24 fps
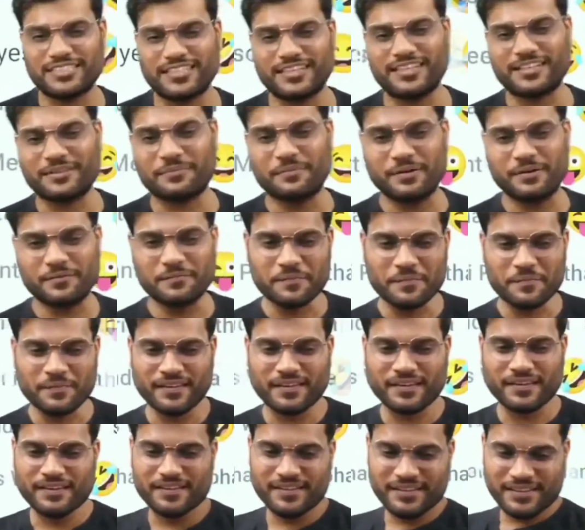के चक्कर में
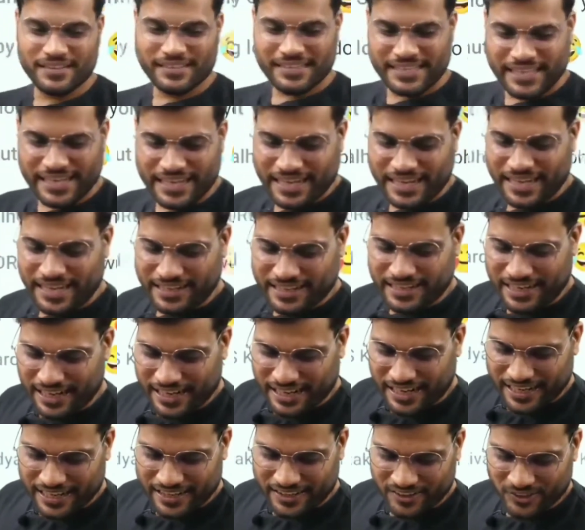ये है
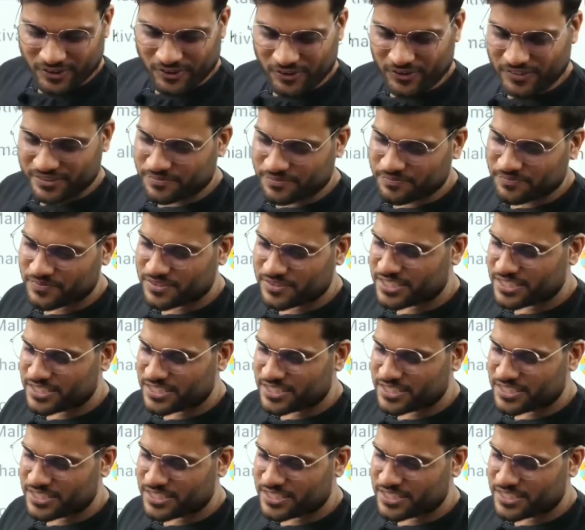नालायक लोग